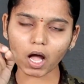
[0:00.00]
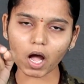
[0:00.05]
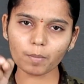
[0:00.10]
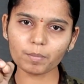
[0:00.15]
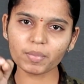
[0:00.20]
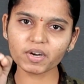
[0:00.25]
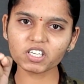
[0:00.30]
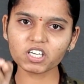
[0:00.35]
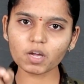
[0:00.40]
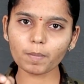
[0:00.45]
ఆ
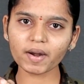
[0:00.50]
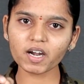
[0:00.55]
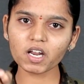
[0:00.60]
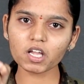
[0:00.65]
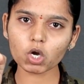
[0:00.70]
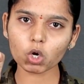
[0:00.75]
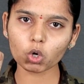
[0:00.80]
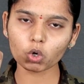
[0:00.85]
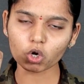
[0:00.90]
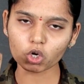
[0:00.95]
బిడ్డ
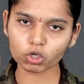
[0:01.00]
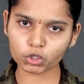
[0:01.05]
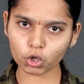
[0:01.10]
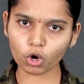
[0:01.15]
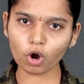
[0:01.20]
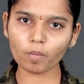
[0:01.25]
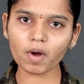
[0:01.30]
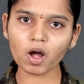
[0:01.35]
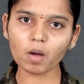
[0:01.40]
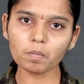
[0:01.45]
పడే యొక్క
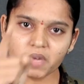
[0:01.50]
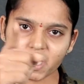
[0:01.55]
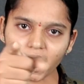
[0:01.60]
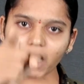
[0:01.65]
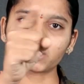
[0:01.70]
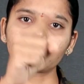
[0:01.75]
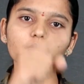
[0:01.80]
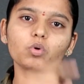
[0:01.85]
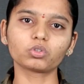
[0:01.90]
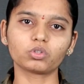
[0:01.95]
క్షోభ
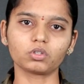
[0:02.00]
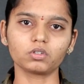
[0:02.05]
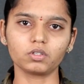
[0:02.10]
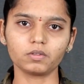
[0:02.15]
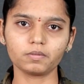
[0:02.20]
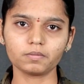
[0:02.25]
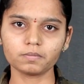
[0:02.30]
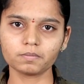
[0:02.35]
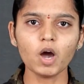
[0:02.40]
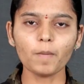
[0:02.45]
మీకు అర్థమవుతుంది